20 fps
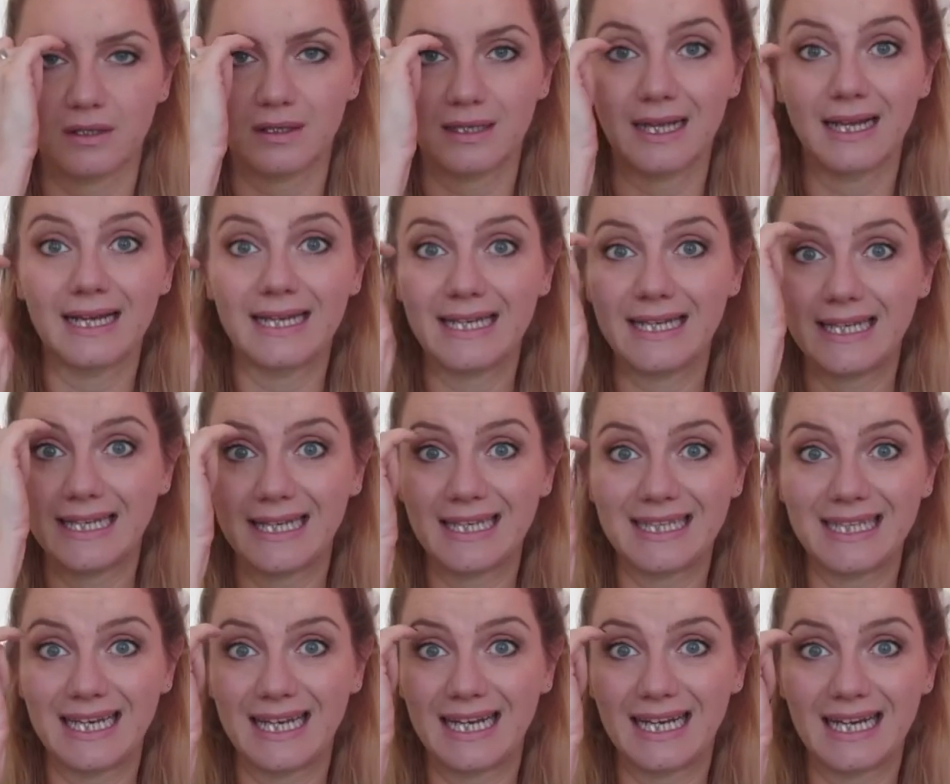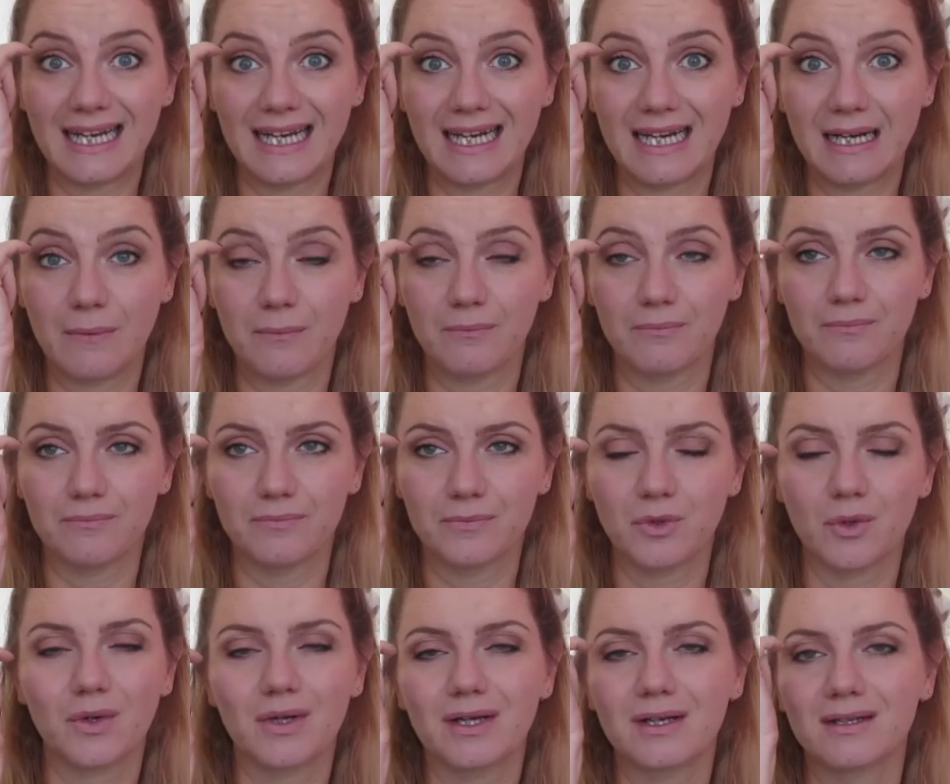la linea della...
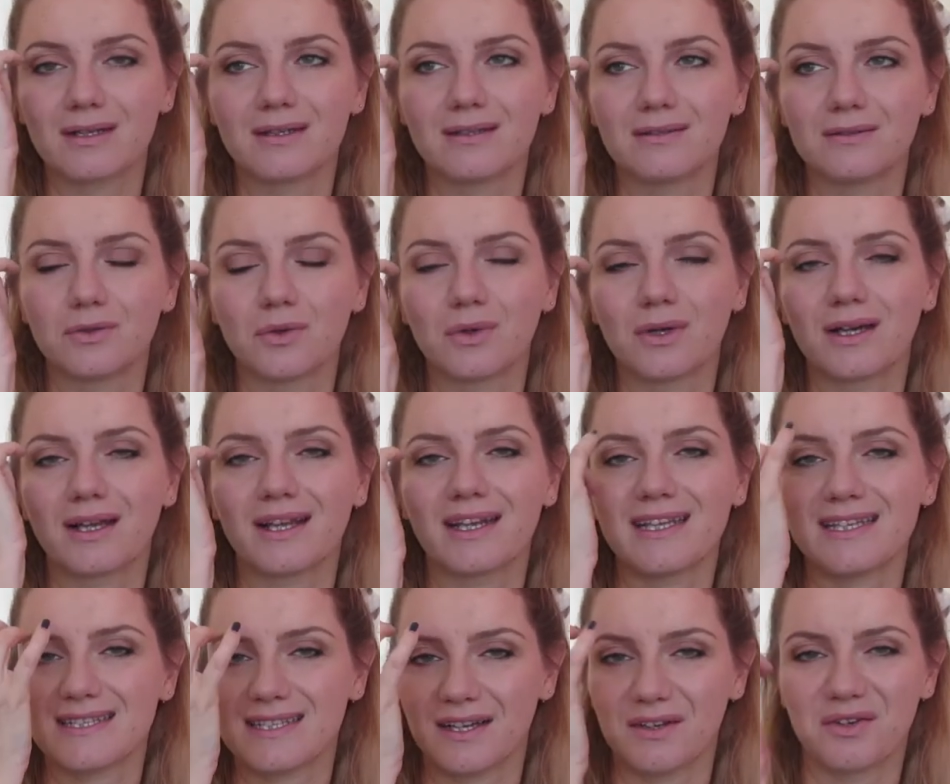non, non crisa,